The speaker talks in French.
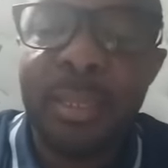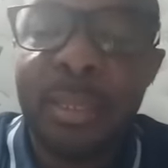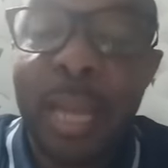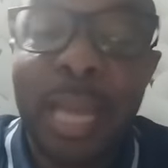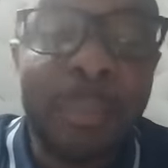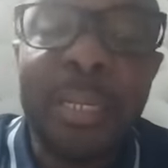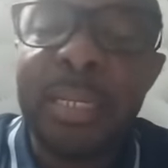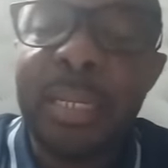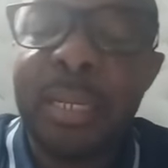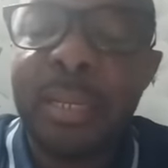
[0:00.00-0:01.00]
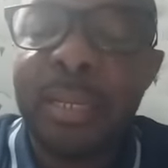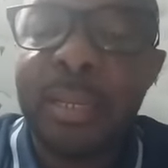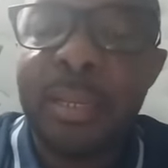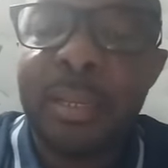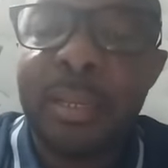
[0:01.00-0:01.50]
Adama,
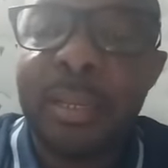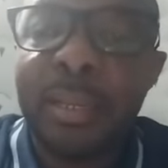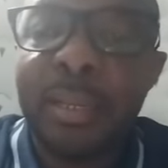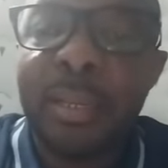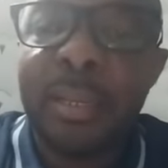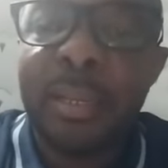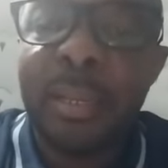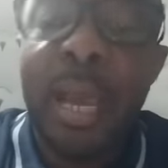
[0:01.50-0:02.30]
est-ce que ça